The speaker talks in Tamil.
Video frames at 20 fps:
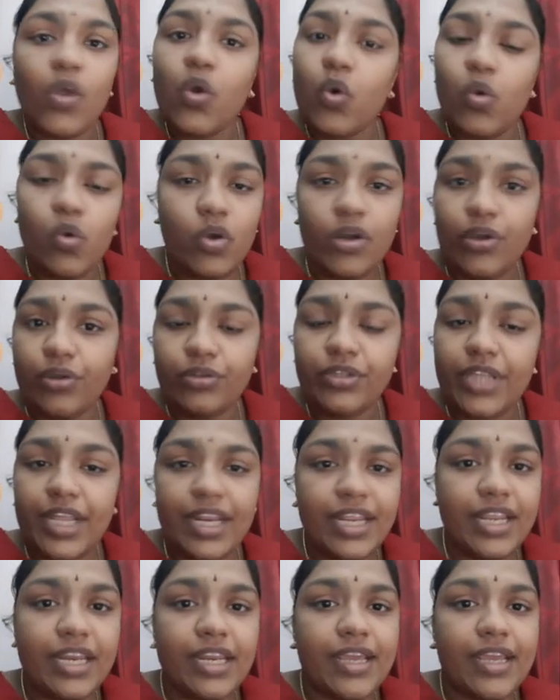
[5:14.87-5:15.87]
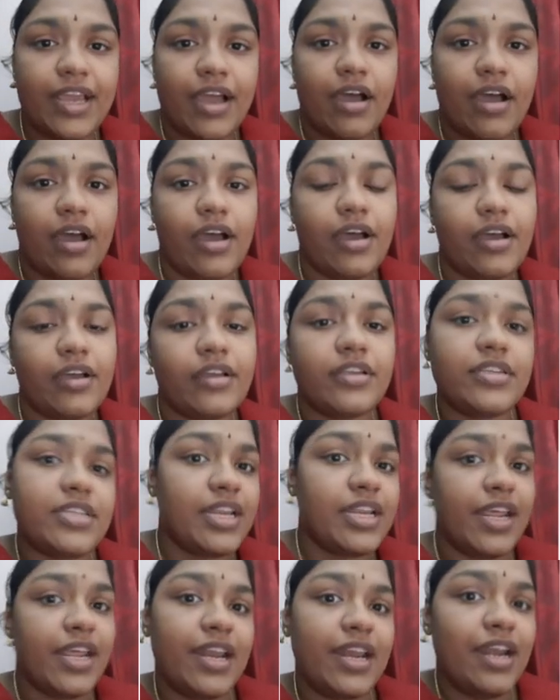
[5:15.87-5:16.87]
உங்களுக்கும் தெரியலையா
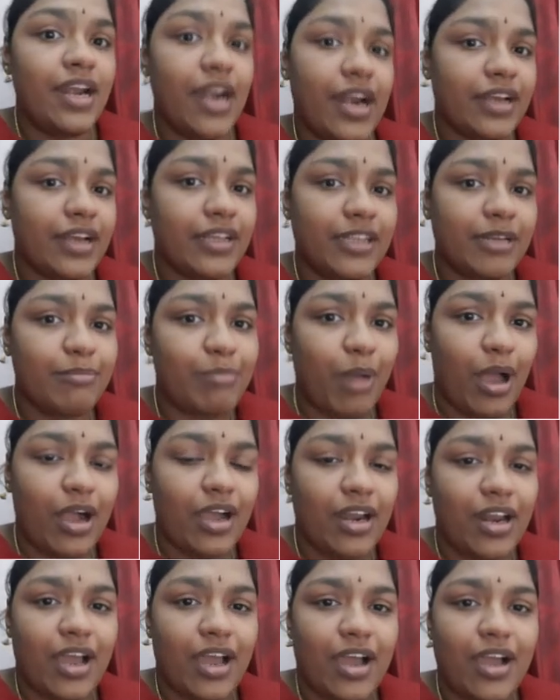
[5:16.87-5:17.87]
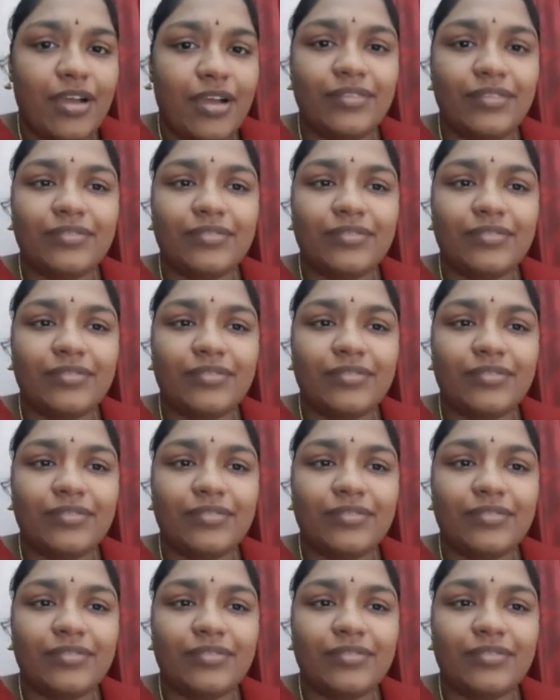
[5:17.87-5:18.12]
சரி என்ன நடக்குதுன்னு பார்க்கலாம்